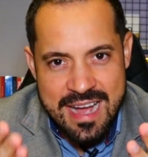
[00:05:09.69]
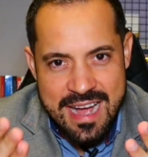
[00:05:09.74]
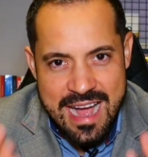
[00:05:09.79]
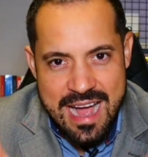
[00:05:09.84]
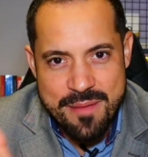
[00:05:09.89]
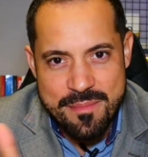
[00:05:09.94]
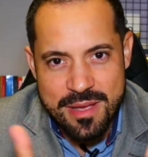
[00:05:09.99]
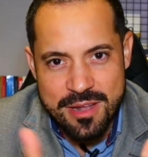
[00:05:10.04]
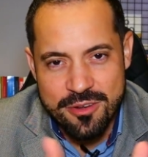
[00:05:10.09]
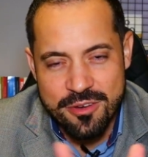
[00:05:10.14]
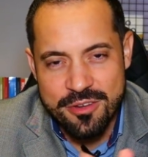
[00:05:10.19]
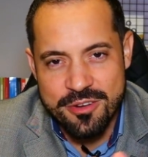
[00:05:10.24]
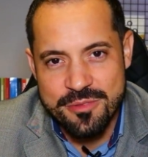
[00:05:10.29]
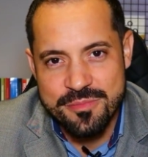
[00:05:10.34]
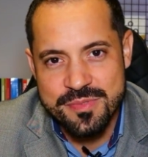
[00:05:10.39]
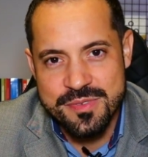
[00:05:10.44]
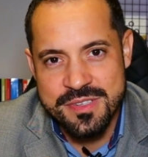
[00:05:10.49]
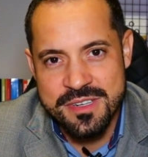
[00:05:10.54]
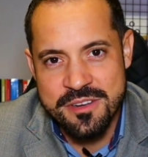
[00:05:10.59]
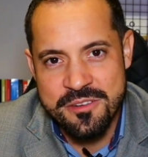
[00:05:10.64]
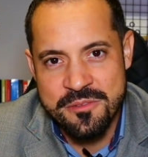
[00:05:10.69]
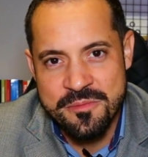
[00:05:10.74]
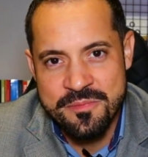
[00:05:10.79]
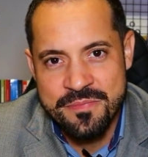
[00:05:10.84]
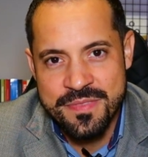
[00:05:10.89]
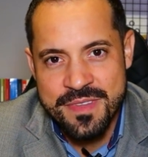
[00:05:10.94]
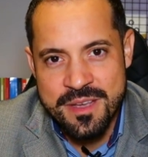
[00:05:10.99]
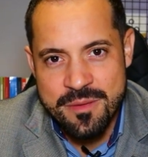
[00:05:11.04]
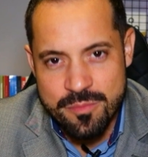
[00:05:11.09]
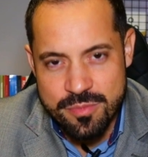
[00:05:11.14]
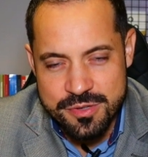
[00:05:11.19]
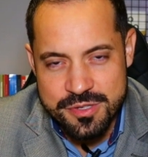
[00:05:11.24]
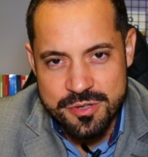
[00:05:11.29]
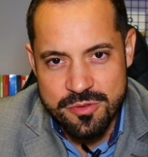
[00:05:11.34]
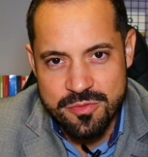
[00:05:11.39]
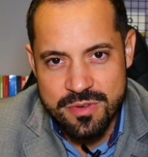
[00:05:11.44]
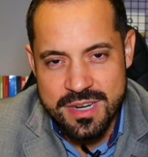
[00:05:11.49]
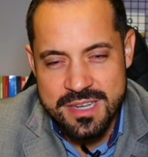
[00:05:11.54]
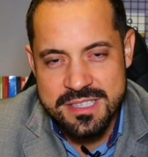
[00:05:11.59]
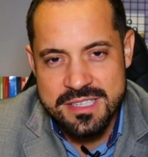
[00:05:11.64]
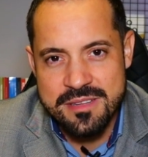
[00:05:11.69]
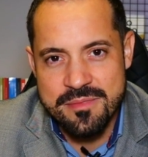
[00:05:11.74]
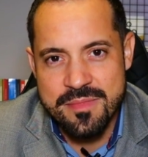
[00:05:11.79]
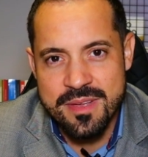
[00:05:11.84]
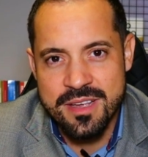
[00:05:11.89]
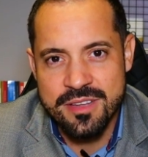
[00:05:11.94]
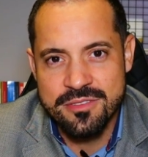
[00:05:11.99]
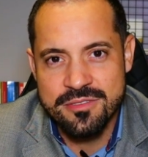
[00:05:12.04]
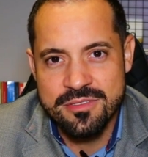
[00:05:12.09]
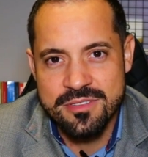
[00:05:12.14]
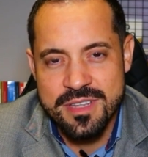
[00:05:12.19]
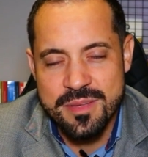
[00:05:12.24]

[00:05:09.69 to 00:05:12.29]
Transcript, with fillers: a melhor opção para o seu crescimento